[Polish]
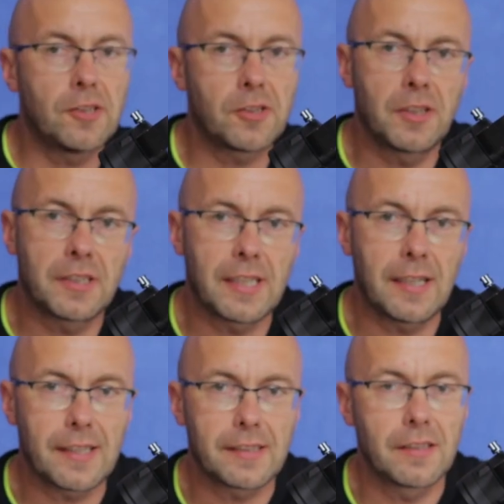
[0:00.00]
to, co jest
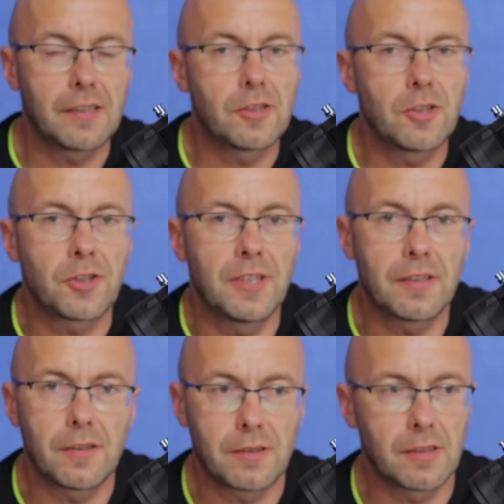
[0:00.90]
charakterystyczne i
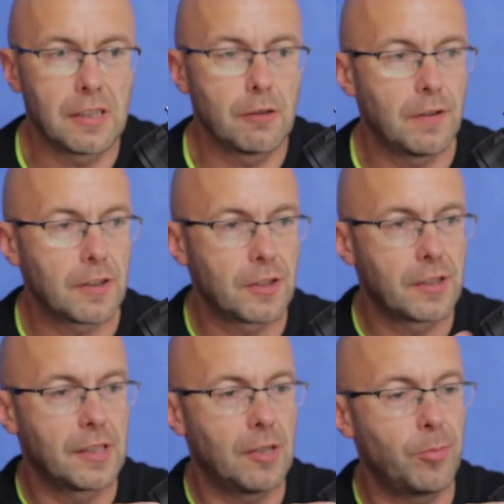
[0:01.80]
to, co
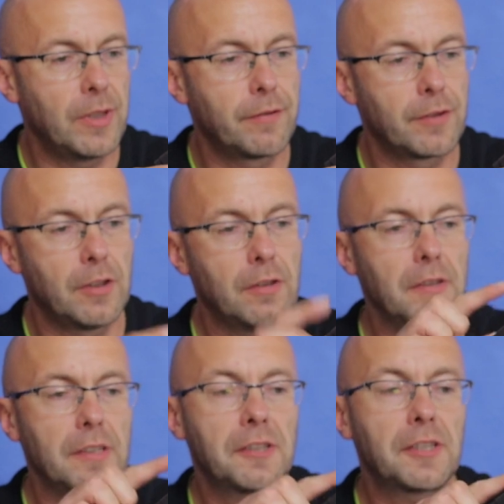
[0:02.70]
zauważycie na pewno,
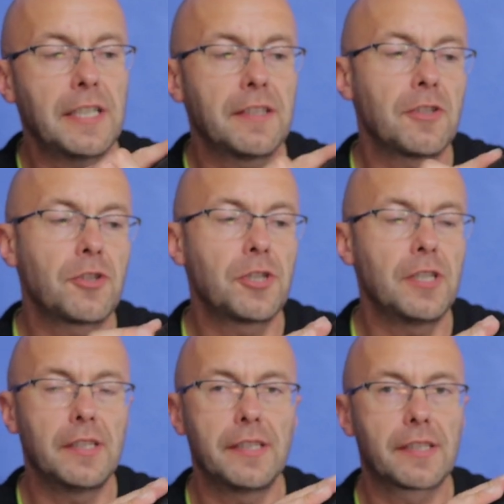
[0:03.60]
ten
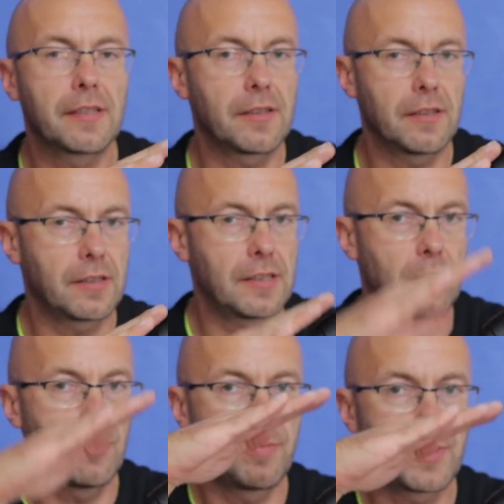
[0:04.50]
silnik
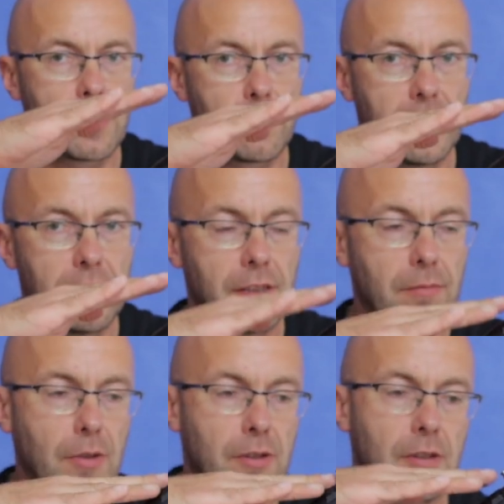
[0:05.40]
został przesunięty
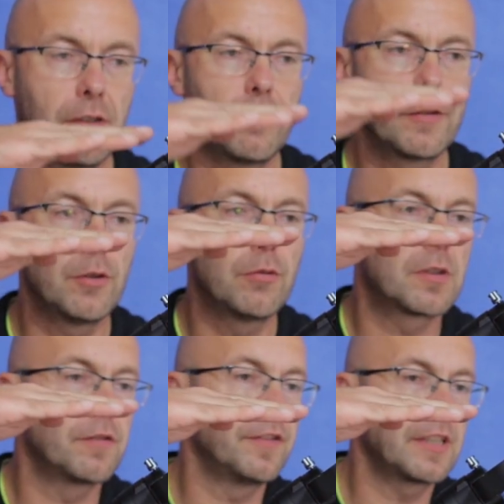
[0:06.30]
mocno w dół.
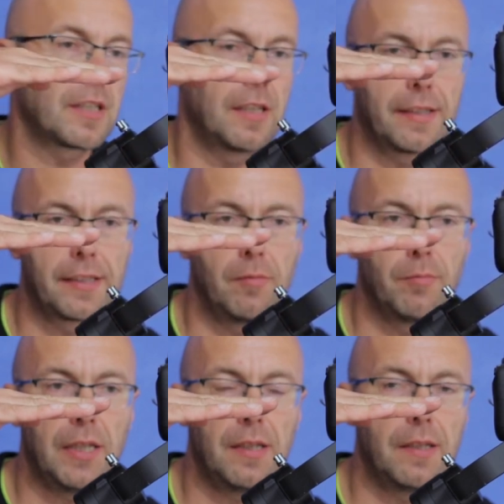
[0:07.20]
Zwykle
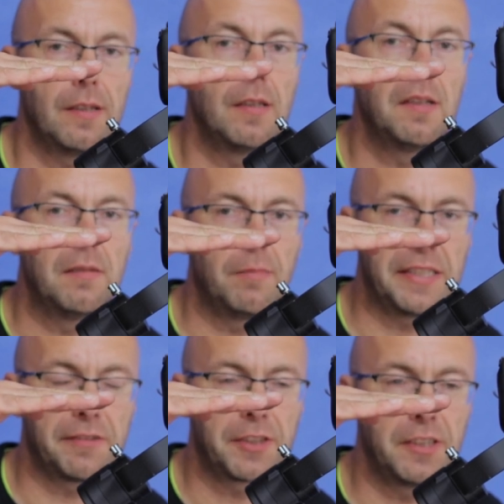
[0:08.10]
gimbale
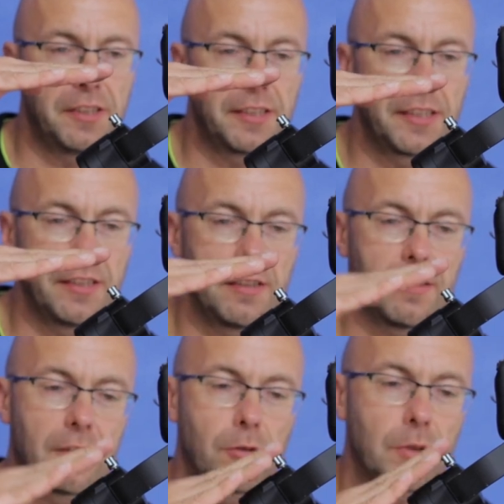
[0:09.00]
mają silniki
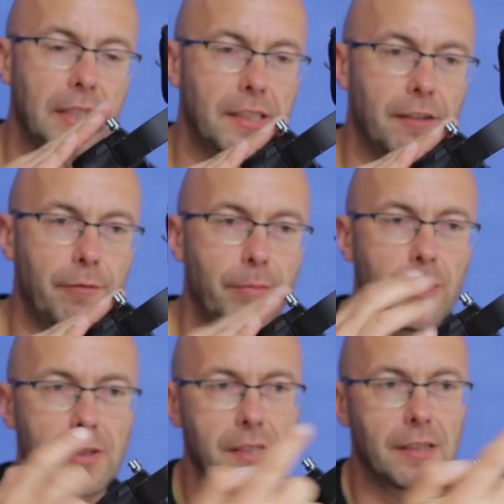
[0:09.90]
tutaj na
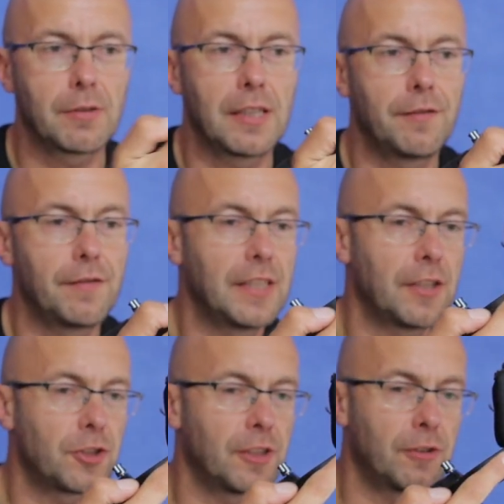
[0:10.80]
wprost, a tutaj
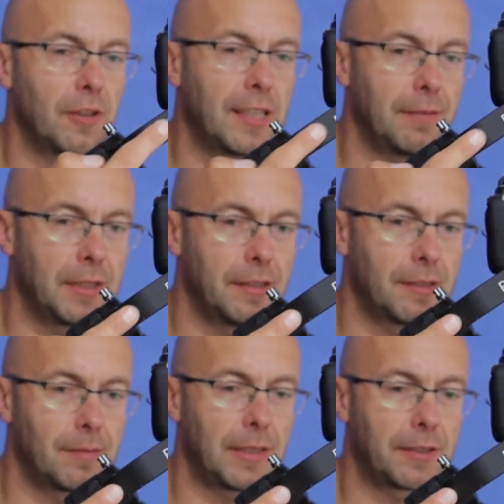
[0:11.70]
widać, że to ramię
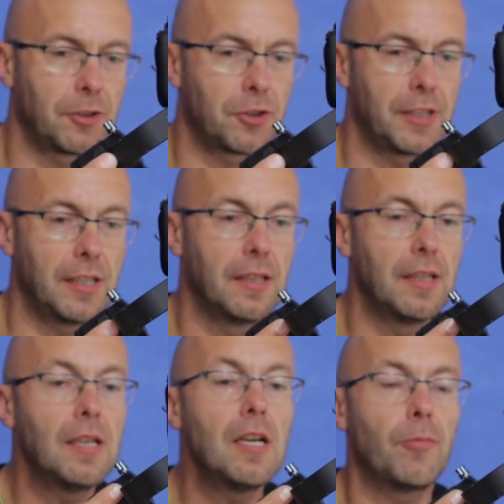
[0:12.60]
jest praktycznie
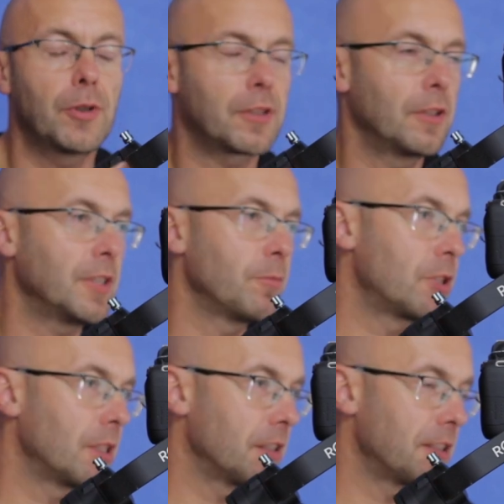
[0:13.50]
pod kątem
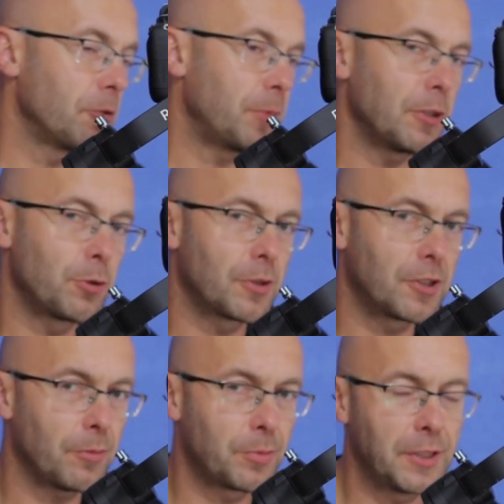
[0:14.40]
45
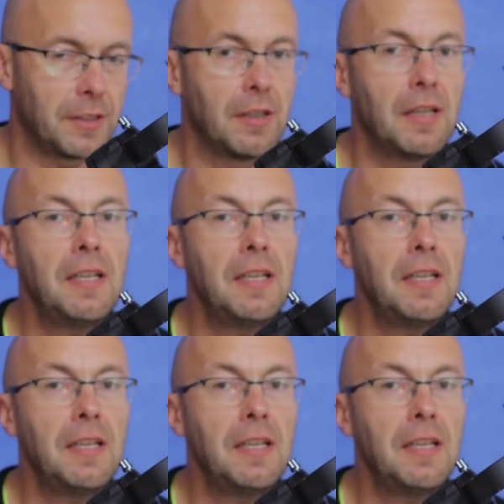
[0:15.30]
stopni.